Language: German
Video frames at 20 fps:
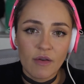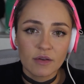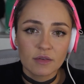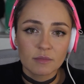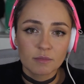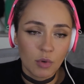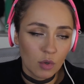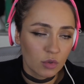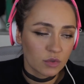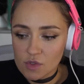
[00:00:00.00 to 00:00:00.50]

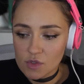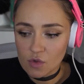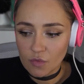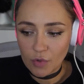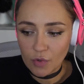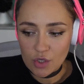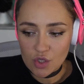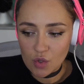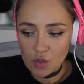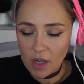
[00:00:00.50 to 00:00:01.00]
Punkt.
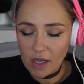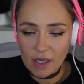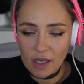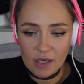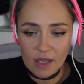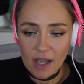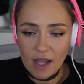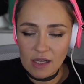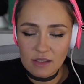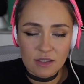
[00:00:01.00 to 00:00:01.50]
Von Sugar
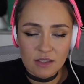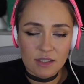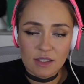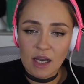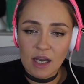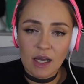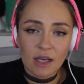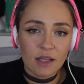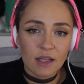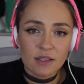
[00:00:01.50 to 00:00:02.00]
Daddy halte ich
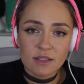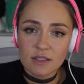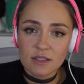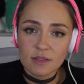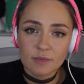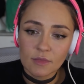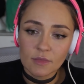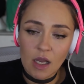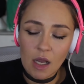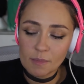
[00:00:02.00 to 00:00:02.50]
gar nichts.
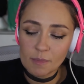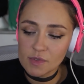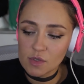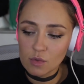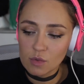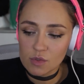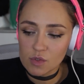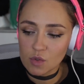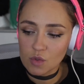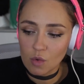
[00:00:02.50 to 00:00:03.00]

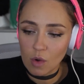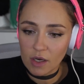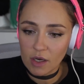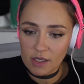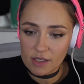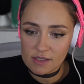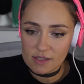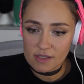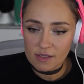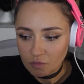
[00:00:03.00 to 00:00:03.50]
Absolut gar
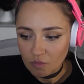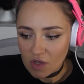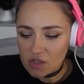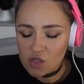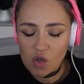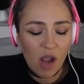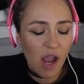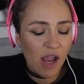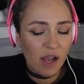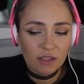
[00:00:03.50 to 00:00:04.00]
nichts.
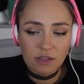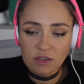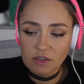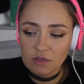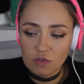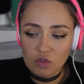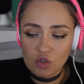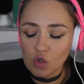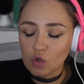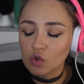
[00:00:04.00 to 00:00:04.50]
So, ey,
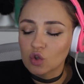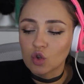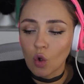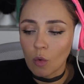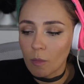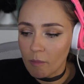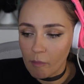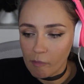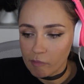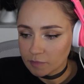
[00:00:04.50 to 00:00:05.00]
so
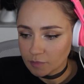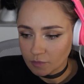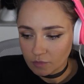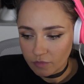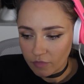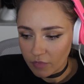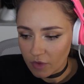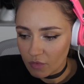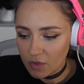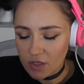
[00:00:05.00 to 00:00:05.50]
dumm.
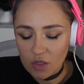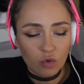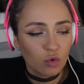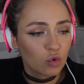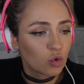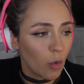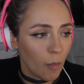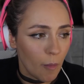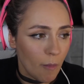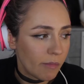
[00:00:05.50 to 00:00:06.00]
Finde ich
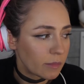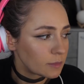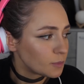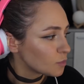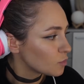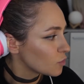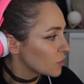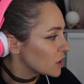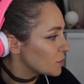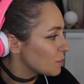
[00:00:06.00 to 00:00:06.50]
auch dumm.
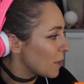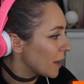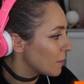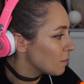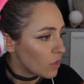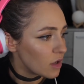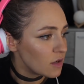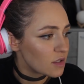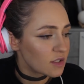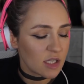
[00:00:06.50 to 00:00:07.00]
Ich meine,
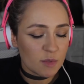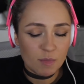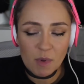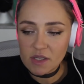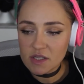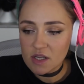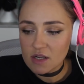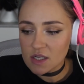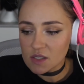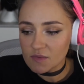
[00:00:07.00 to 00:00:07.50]
ich
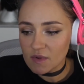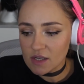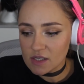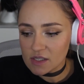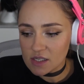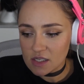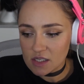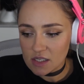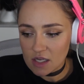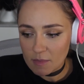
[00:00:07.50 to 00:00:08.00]
respektiere das, wenn
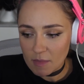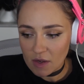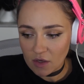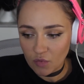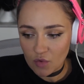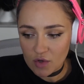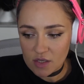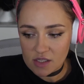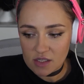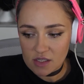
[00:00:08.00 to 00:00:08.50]
sich jemand
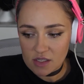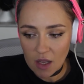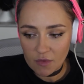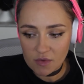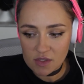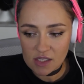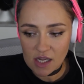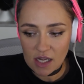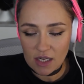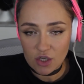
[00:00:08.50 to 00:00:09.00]
für diesen
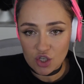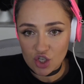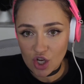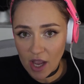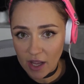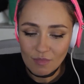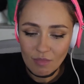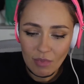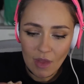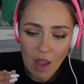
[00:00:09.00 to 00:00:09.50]
Lifestyle
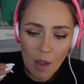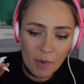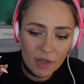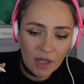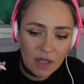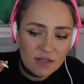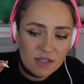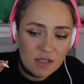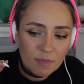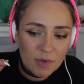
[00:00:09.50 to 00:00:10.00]
entscheidet. Aber
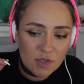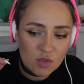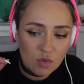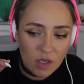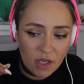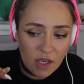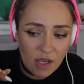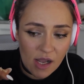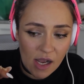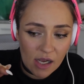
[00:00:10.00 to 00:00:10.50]
dann ist die Person
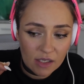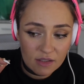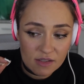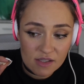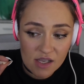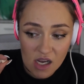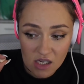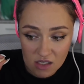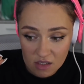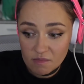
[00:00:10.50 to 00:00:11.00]
hingegangen und hat
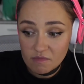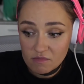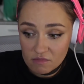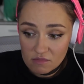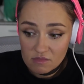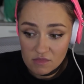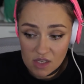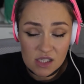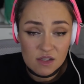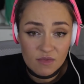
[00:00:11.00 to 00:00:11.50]
gesagt,
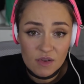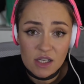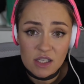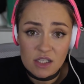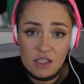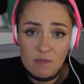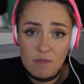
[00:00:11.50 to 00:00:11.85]
das will ich.